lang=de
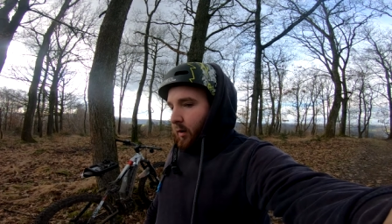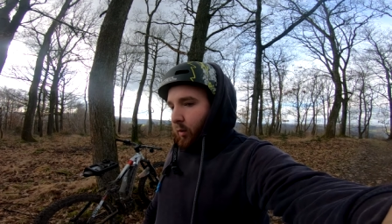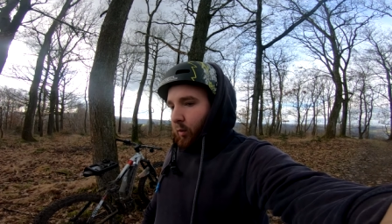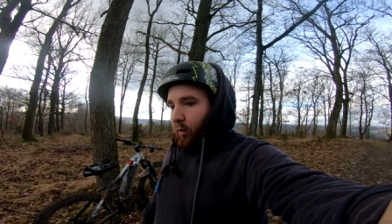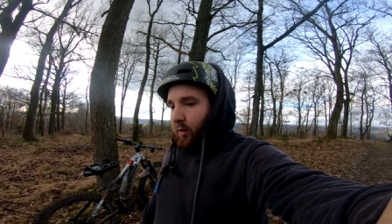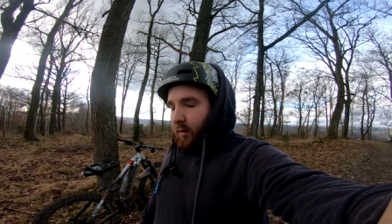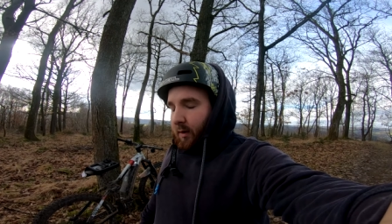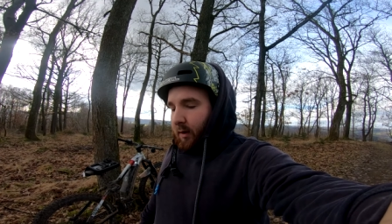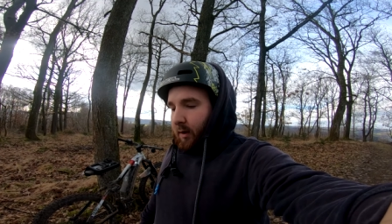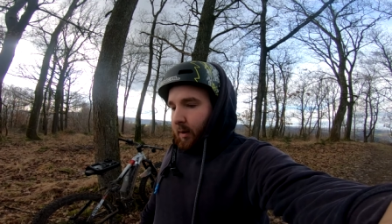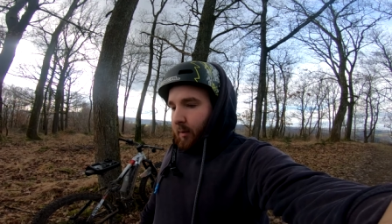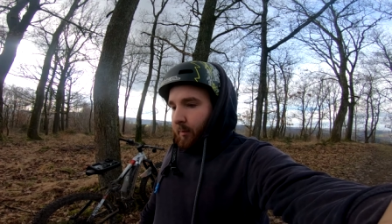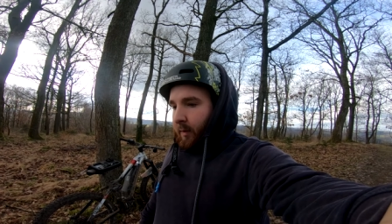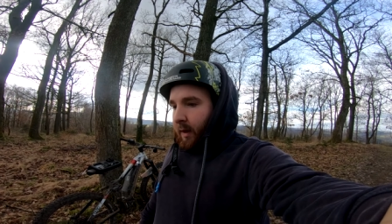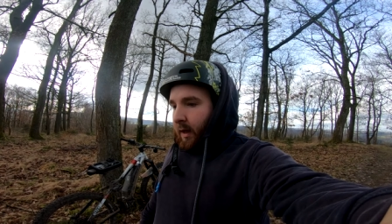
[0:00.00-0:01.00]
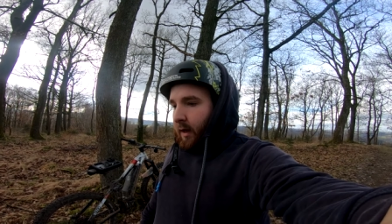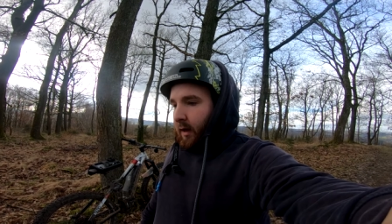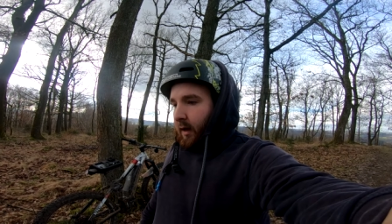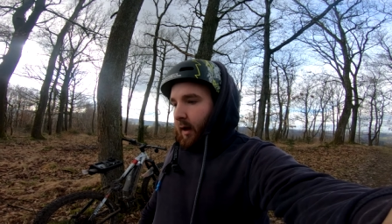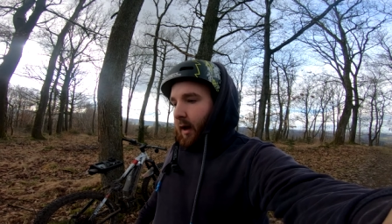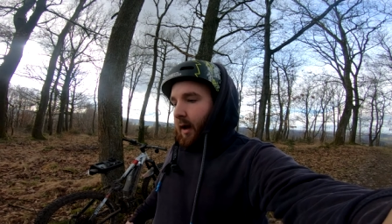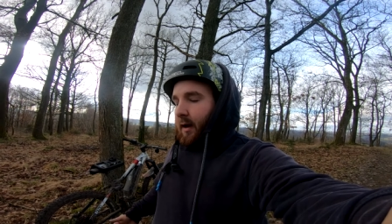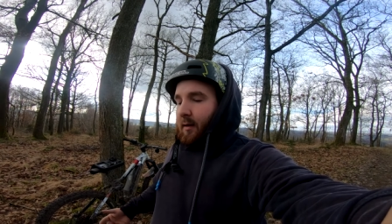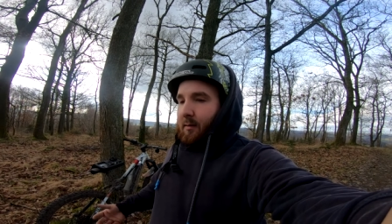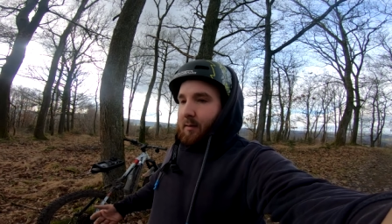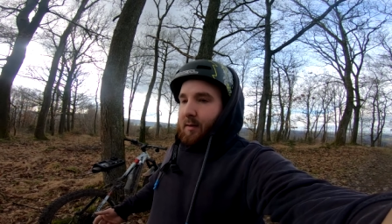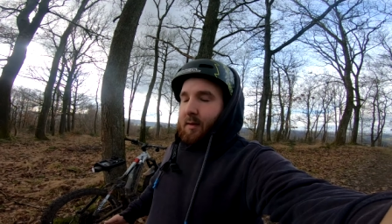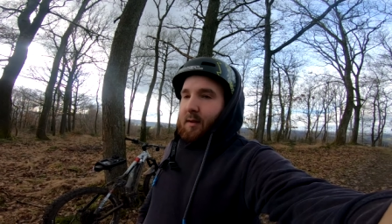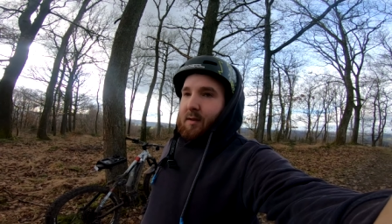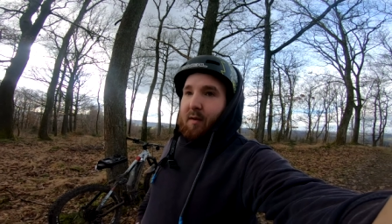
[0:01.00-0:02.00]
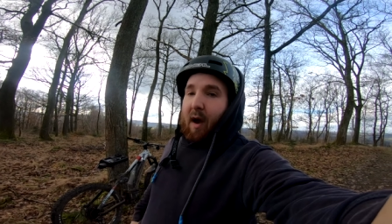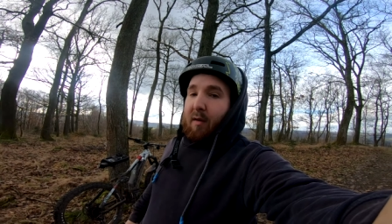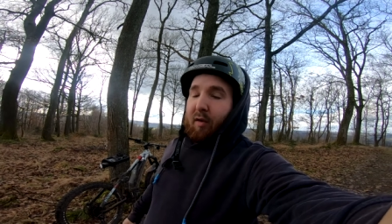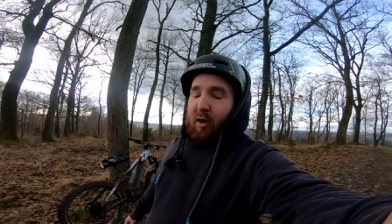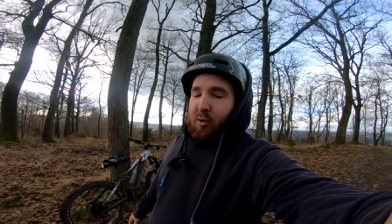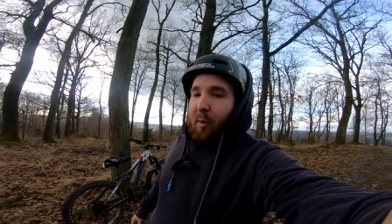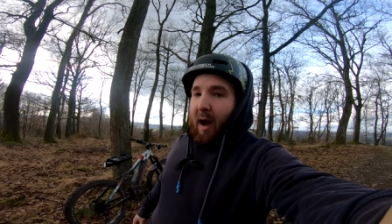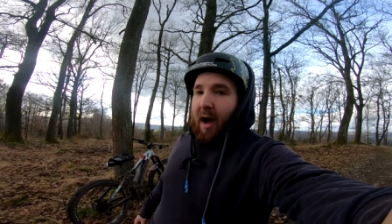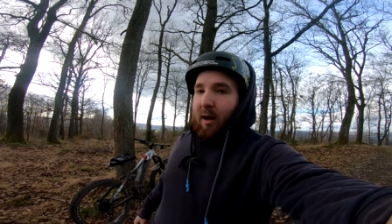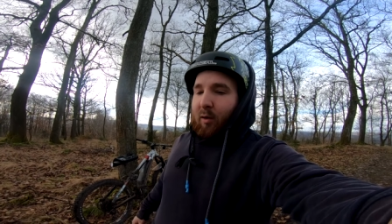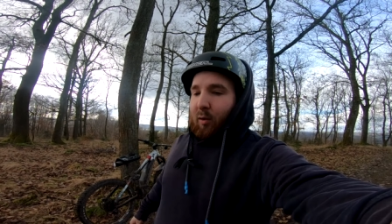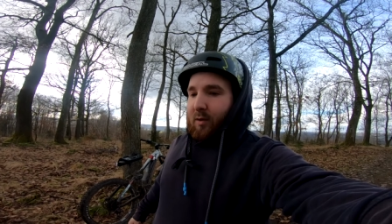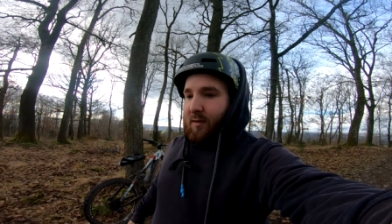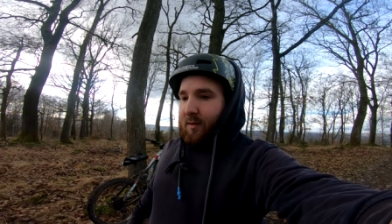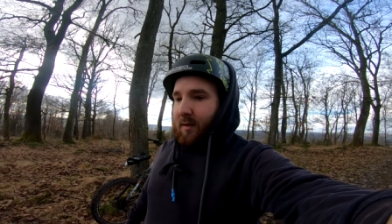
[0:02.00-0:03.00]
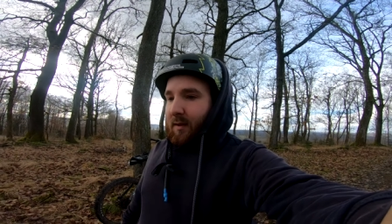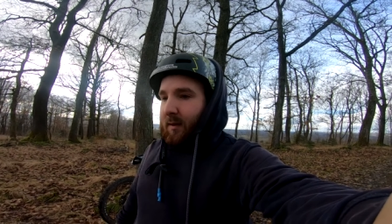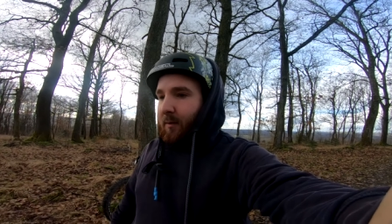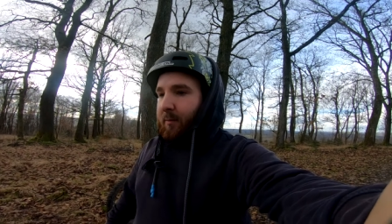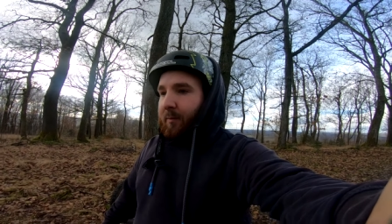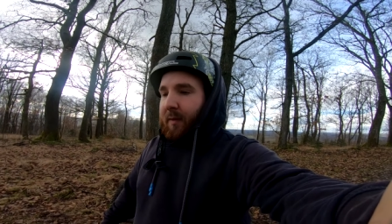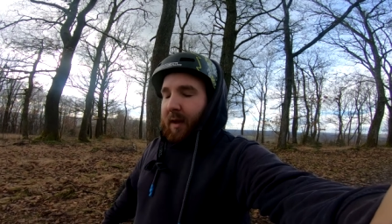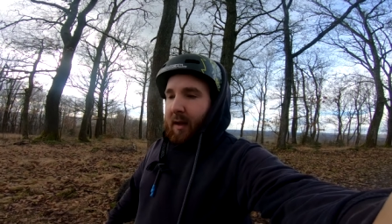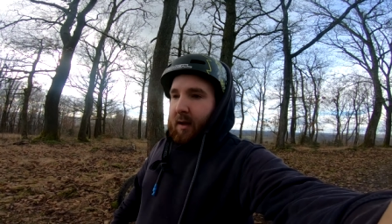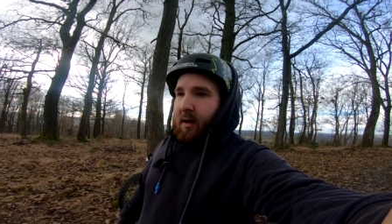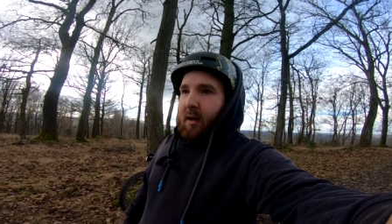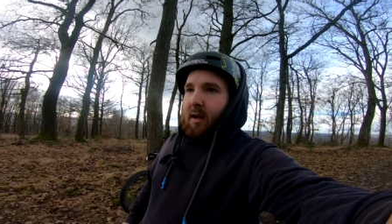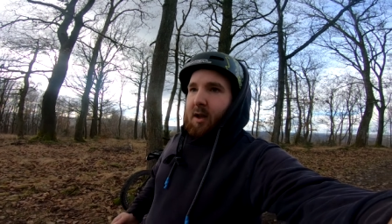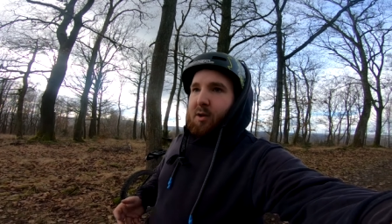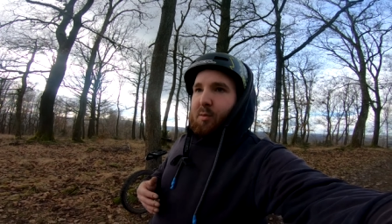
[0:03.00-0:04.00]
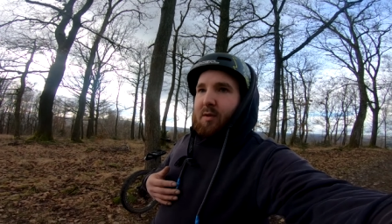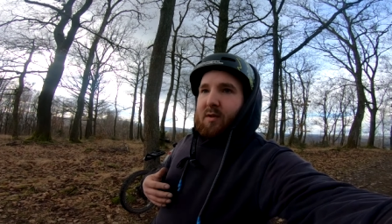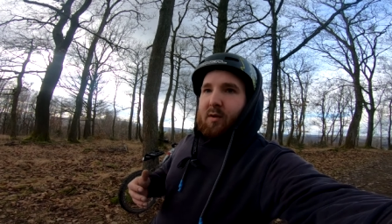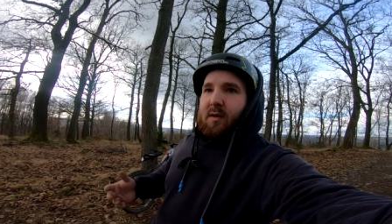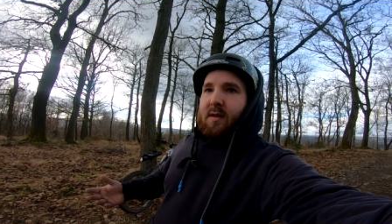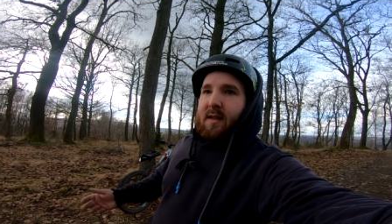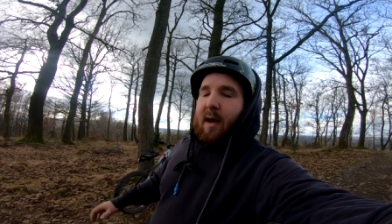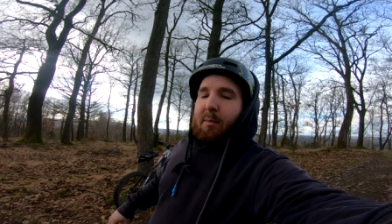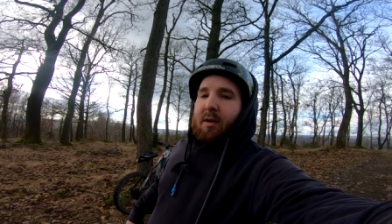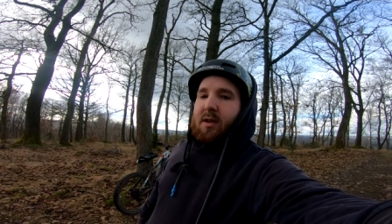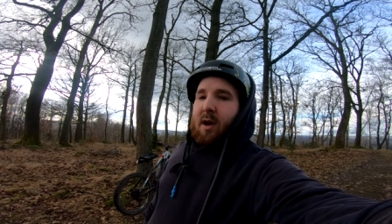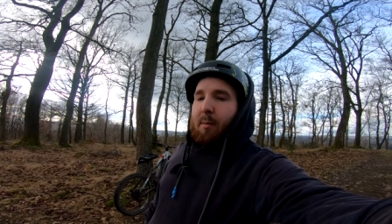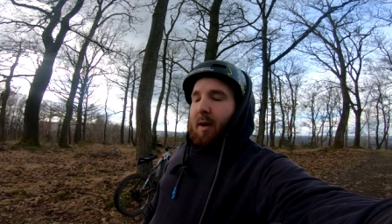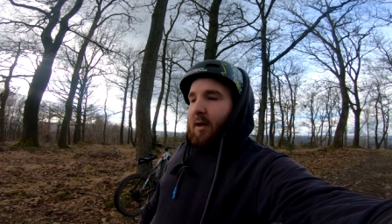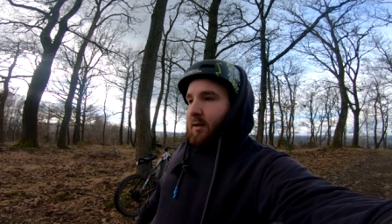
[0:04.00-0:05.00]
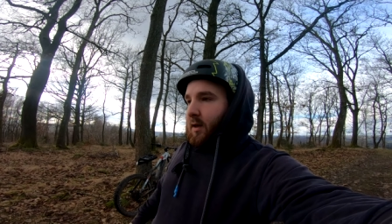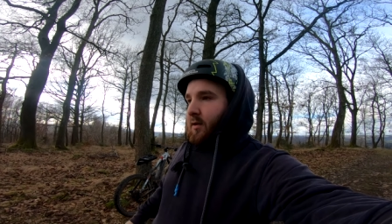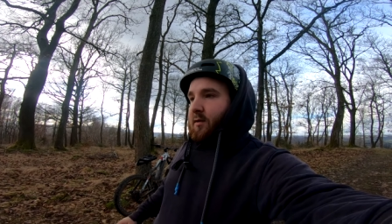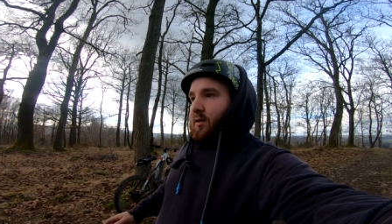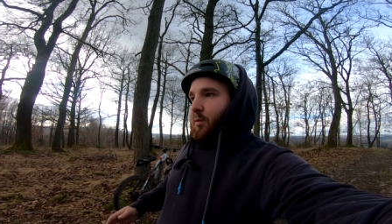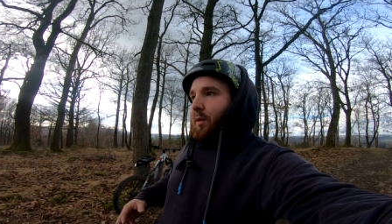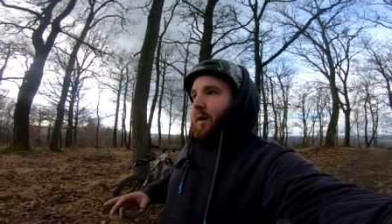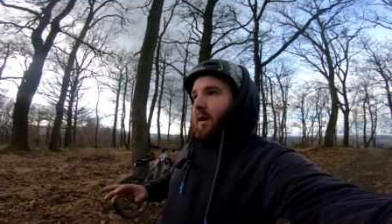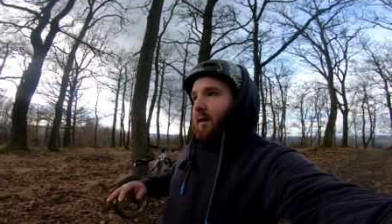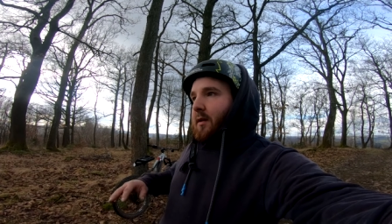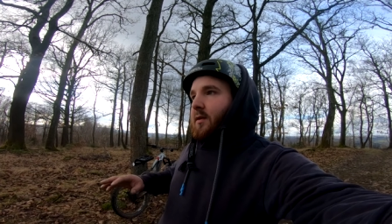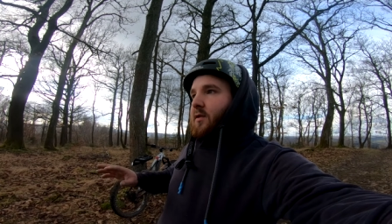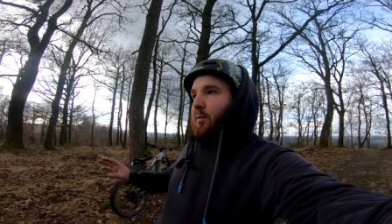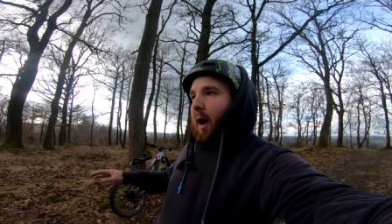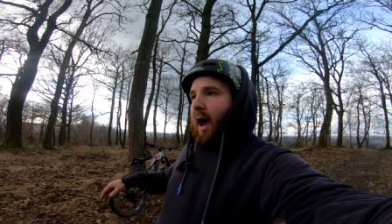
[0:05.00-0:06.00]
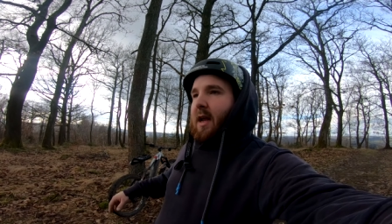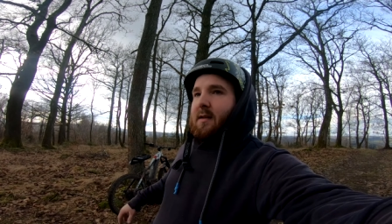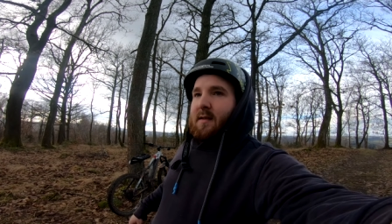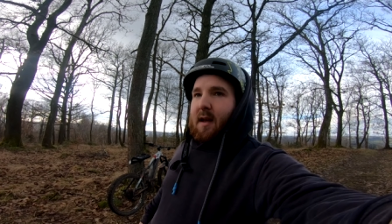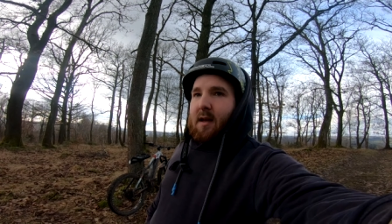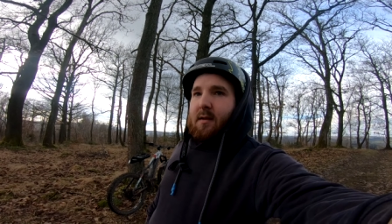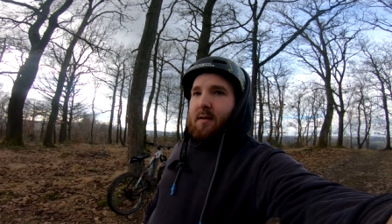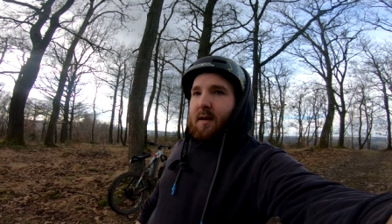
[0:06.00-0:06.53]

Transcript: Und ähm, ey, ich war einfach sprachlos. Ähm, ich bin so ein skeptischer Mensch. Also ich bin zum einen sehr,